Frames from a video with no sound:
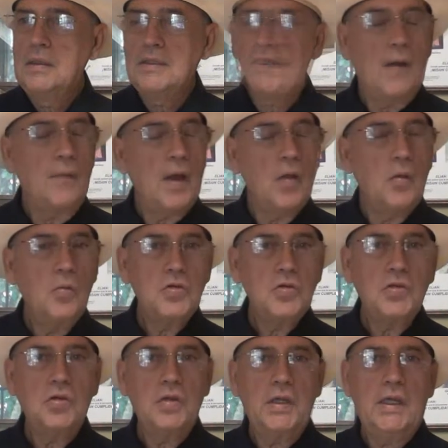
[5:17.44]
se ha hablado
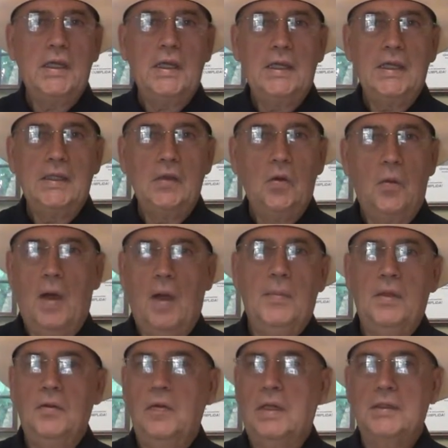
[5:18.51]
mucho de,
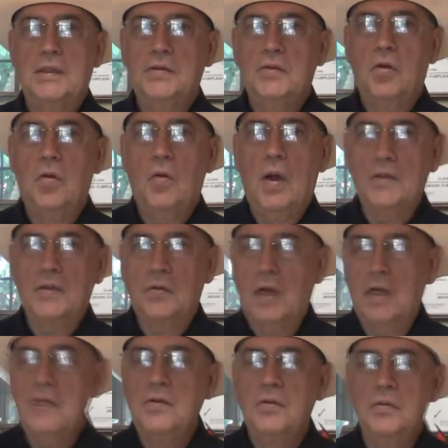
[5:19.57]
Obama durante estos
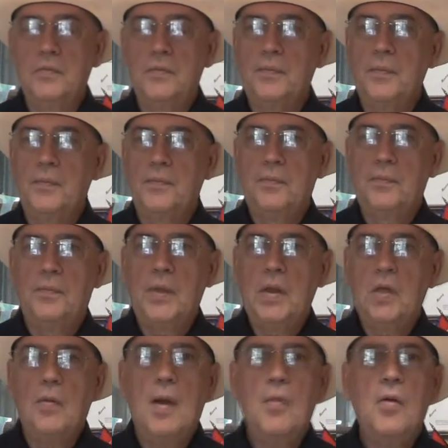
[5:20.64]
cuatro años,
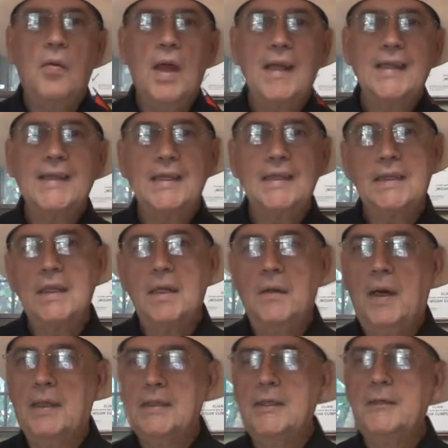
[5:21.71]
pero vamos a hablar de este
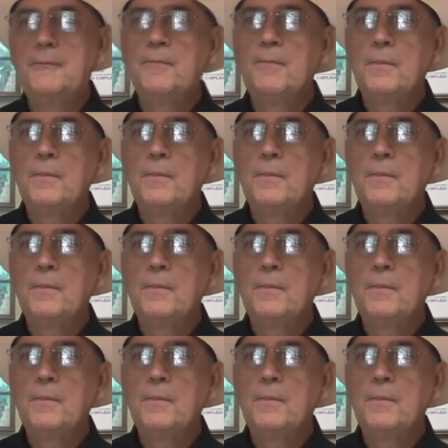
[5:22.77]
debate